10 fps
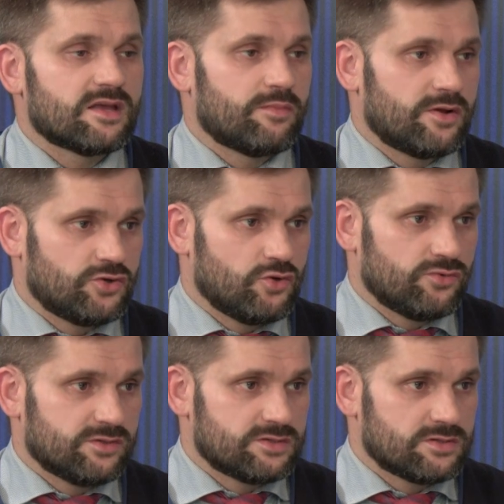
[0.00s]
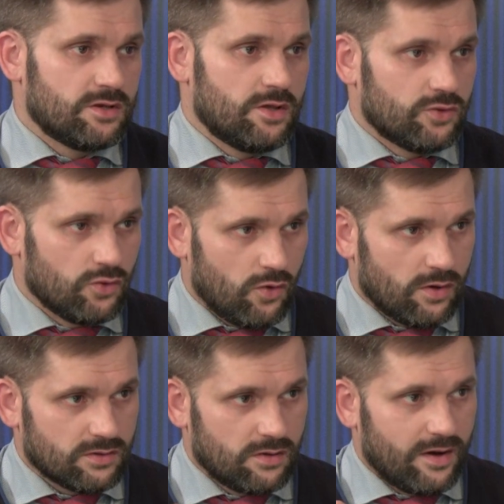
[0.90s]
облегченности.
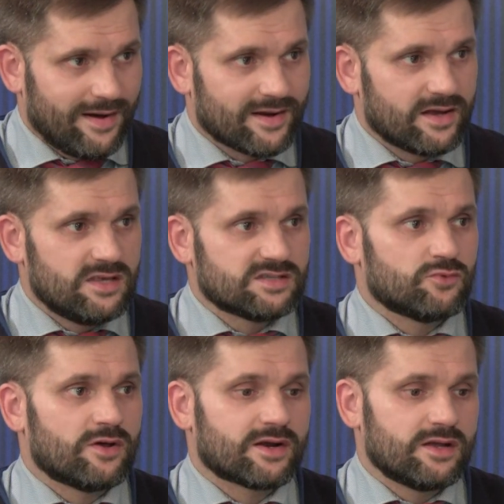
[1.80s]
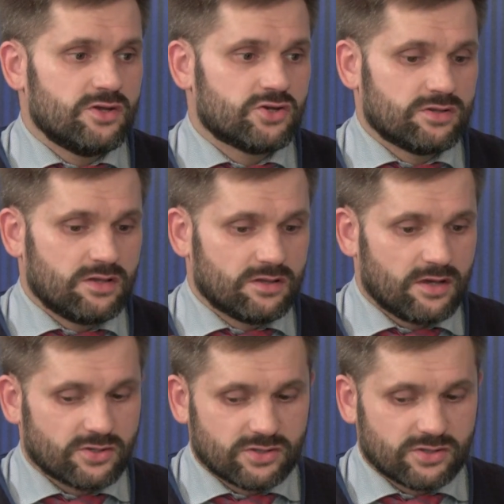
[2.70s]
Но организм, он органичен, и также